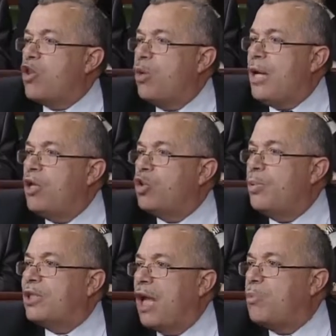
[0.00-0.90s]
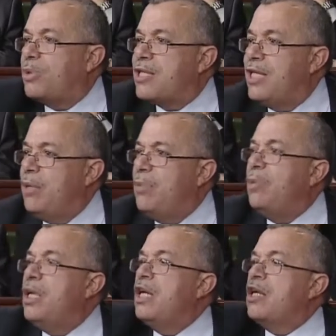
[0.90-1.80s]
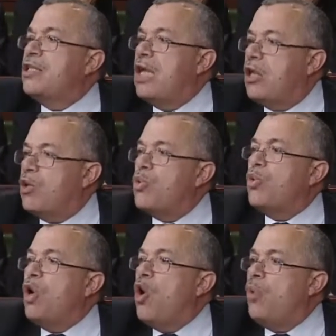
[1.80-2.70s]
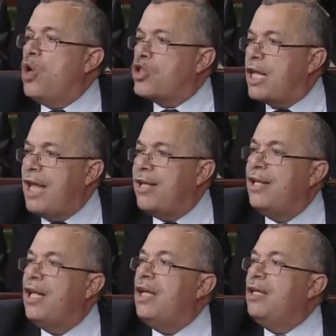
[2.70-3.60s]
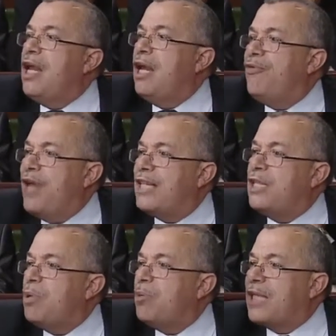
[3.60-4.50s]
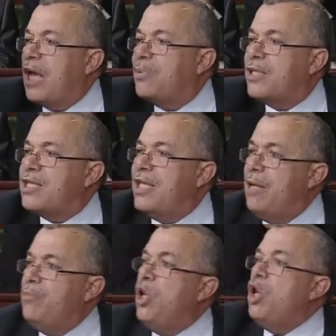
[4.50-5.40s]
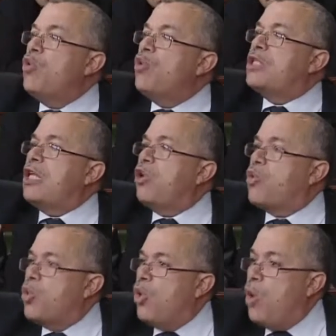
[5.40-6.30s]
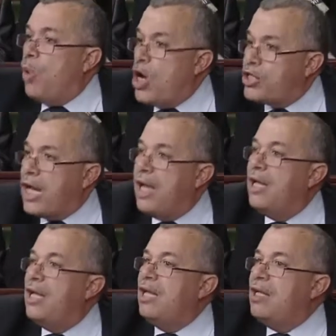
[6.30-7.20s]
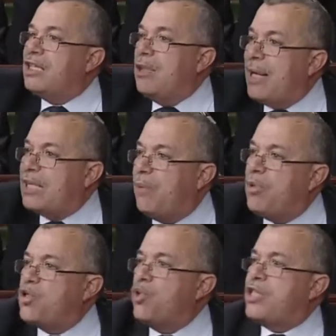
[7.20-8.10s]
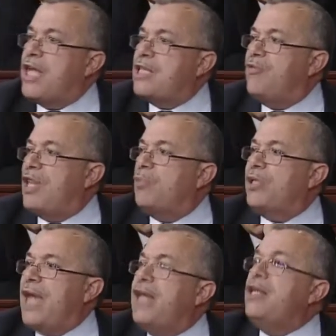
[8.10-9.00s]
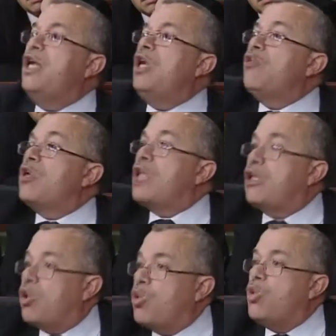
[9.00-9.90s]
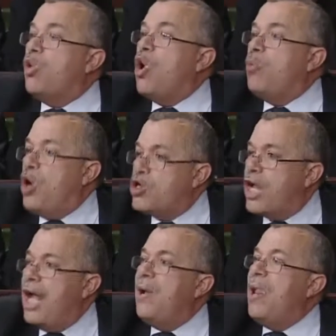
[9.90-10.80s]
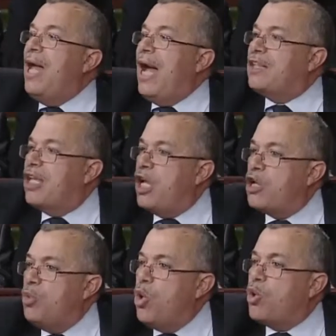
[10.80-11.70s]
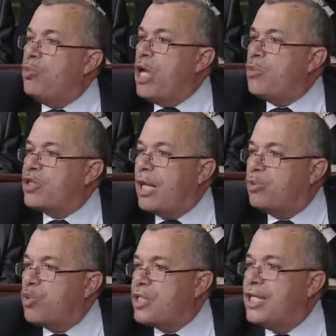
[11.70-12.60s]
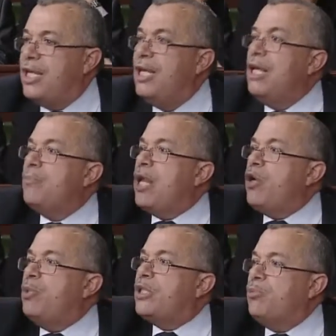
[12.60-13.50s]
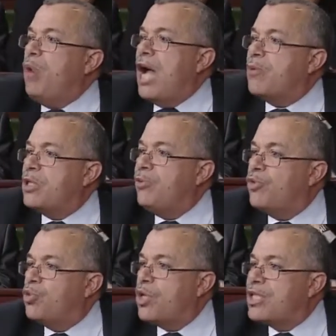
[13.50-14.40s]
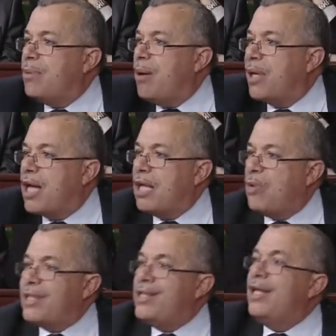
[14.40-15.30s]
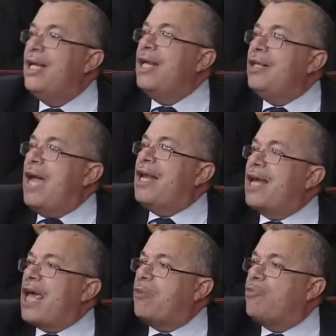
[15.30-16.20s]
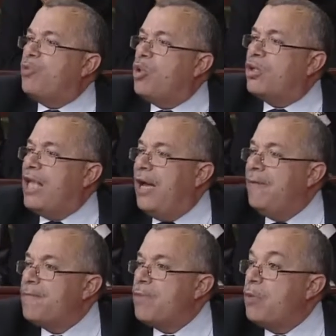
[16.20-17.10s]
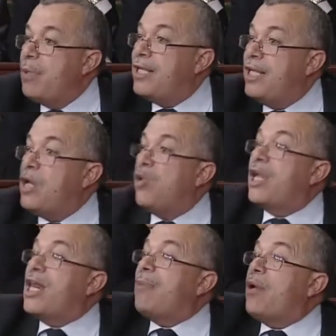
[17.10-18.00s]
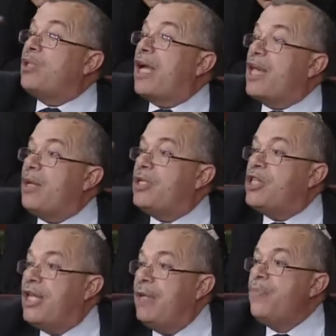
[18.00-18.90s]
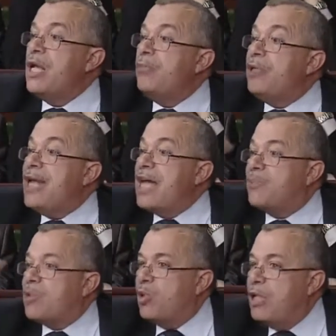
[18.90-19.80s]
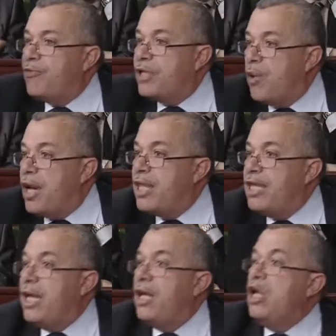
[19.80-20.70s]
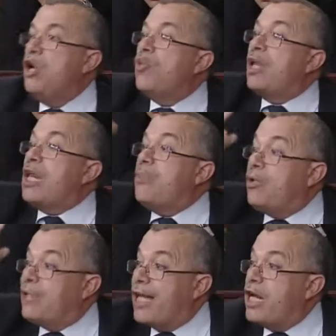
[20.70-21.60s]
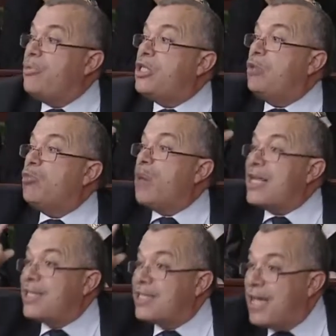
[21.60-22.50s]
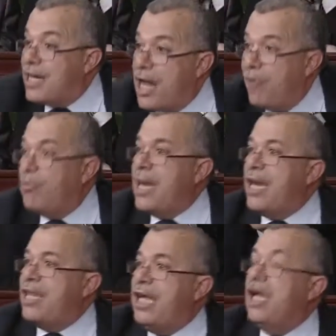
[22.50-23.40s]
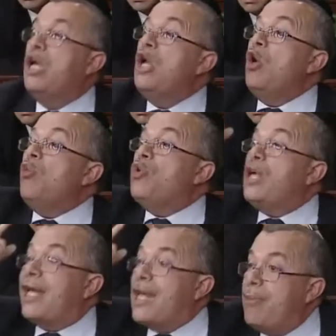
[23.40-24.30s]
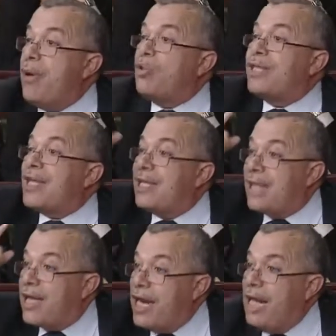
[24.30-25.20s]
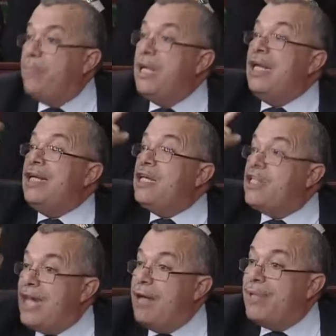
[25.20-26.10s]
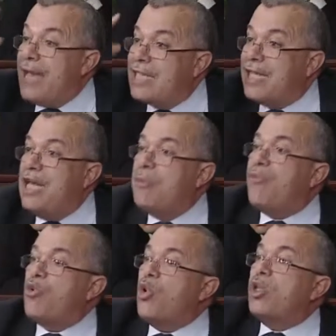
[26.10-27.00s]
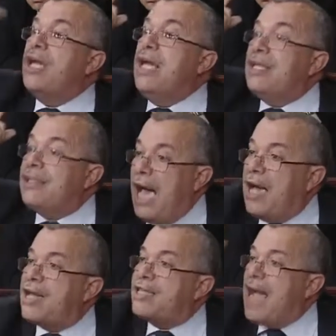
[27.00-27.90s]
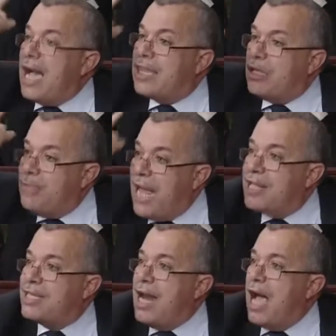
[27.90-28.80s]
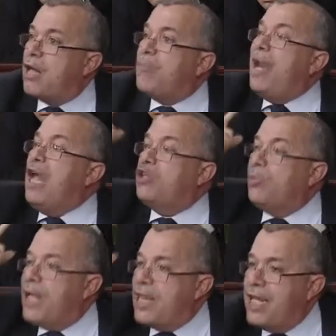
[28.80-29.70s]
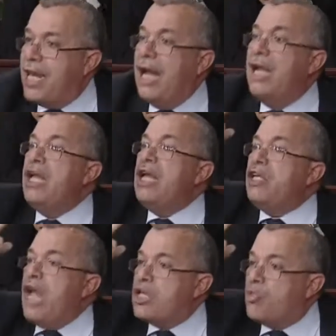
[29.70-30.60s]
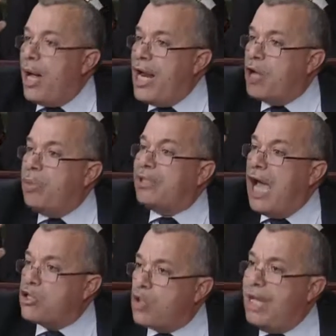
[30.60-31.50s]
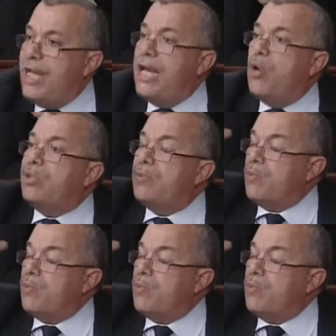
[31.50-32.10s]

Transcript: هذوما اللي انتم طالبوا التسليم ستكون لهم حجة للإفلات من مطالب التسليم وستكون لهم حجة للتمتع بالجو السياسي في هذه البلدان وستكون لهم حجة حتى يحرموكم ويحرموا الشعب التونسي من انهم يتم محاكمتهم في تونس امام القضاء الوطني نحن نخرب في بيوتنا بايدينا والغريب ان التخريب يجي من ناس مسؤولين في الدوله هذه والغريب ان التخريب يجي من مؤسسه سياديه في البلاد هذه والغريب ان التخريب يجي من الناس اللي هي مفروض تحرص اكثر من اي انسان اخر بل انتم الذين يجب عليكم ان تحرصوا علينا